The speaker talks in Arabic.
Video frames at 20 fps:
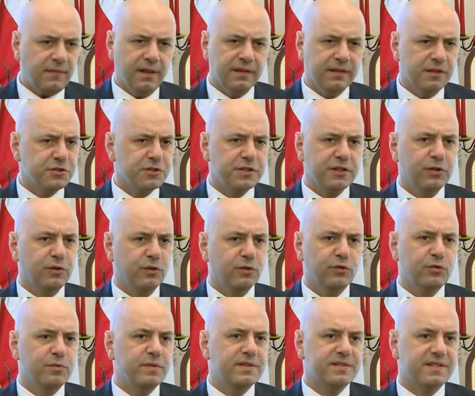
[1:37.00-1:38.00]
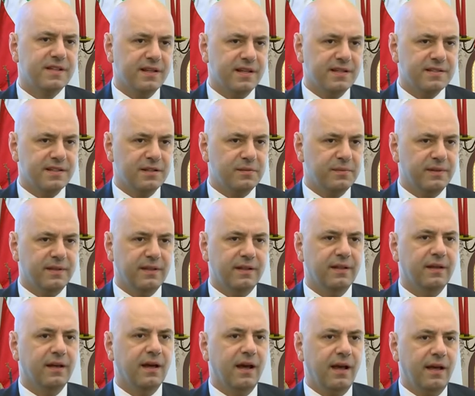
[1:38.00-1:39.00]
تشكيل الحكومة سيحصل
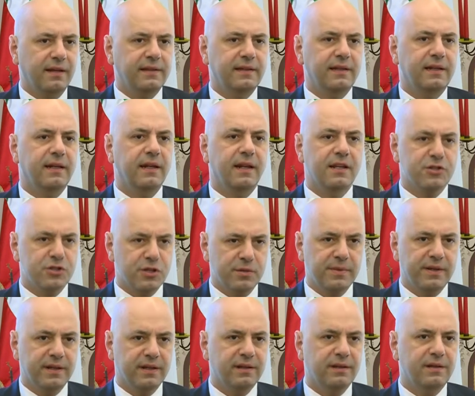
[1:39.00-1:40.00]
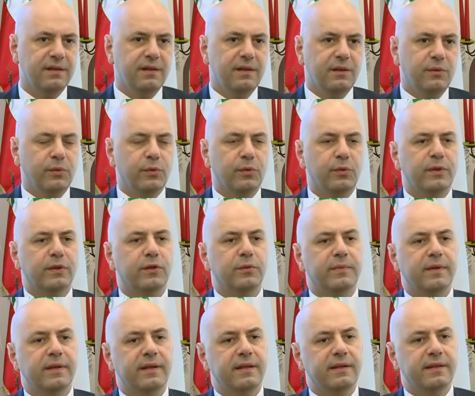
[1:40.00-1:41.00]
بطريقة عادلة للجميع والقوات
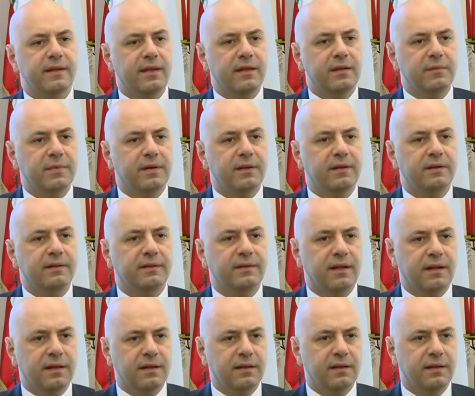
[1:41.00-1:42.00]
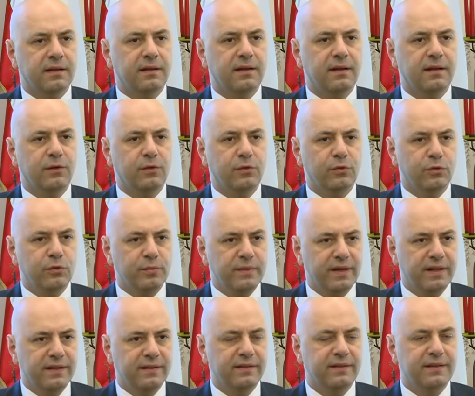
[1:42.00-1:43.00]
اللبنانية دائما ترى
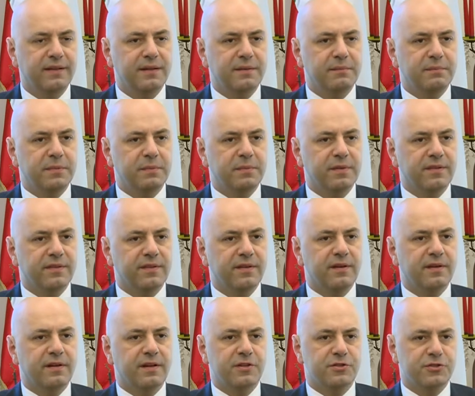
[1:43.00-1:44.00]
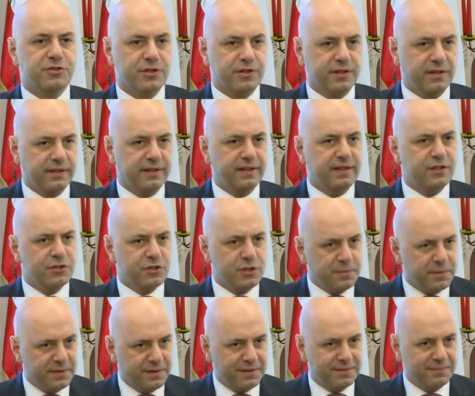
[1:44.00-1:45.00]
الحكومات بمنظار الشراكة
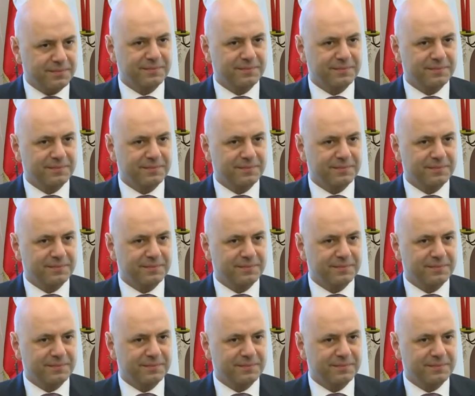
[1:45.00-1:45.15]
الإيجابية